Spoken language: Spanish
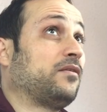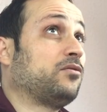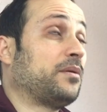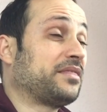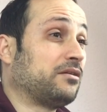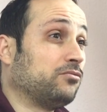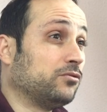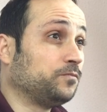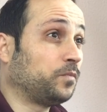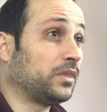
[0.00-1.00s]
entrado alguna vez a
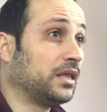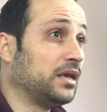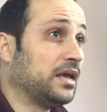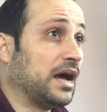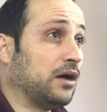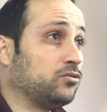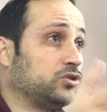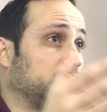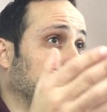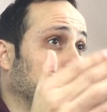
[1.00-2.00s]
un, a
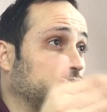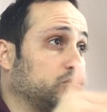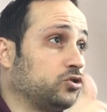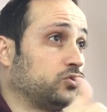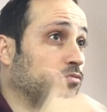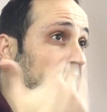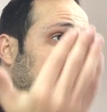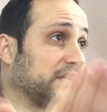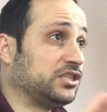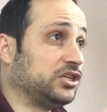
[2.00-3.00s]
sitio de estos, un
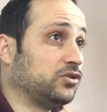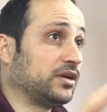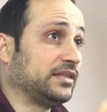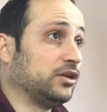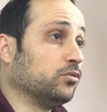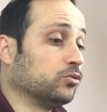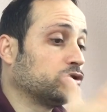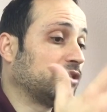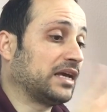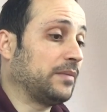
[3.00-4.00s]
bazar chino que tienen un
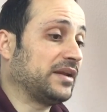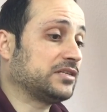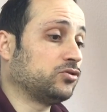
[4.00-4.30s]
montón de cámaras?